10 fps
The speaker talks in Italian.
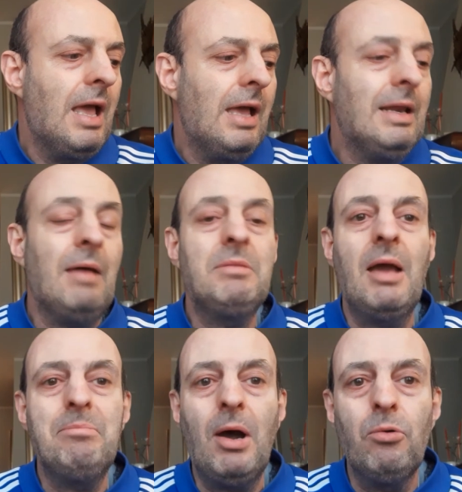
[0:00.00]
La
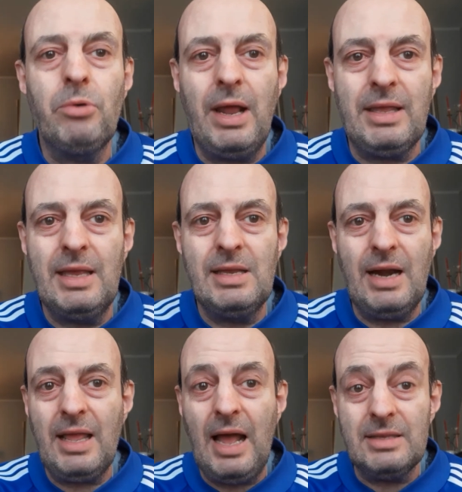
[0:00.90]
mia paura è che i
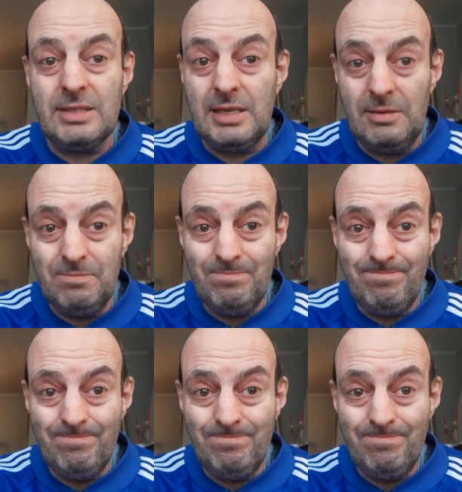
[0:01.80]
ragazzi